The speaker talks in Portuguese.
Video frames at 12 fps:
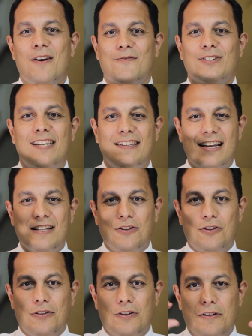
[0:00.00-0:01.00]
Você
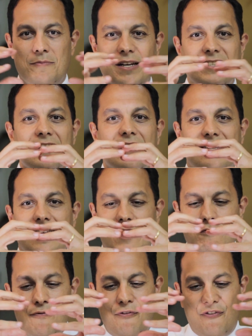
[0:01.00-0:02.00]
tem. Imagina que você tem
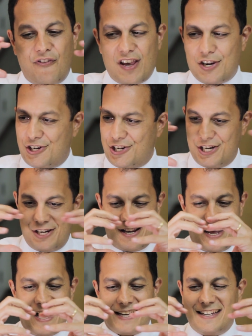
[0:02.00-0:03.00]
um
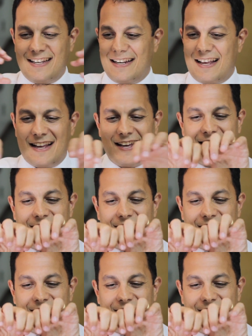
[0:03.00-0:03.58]
feixe aqui, né?